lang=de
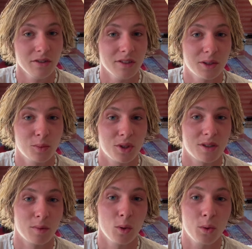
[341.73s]
Ich muss jetzt
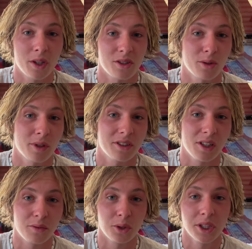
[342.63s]
mit Lukas nochmal
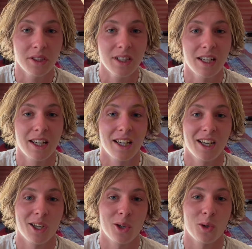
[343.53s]
telefonieren
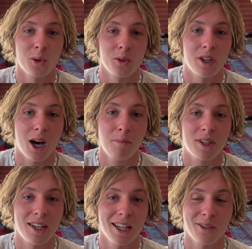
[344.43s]
und
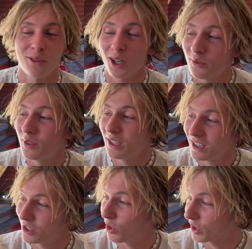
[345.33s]
abklären, wann wir
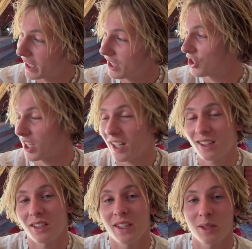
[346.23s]
konkret starten,
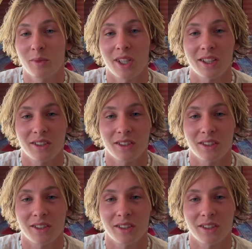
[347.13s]
an welchem Tag.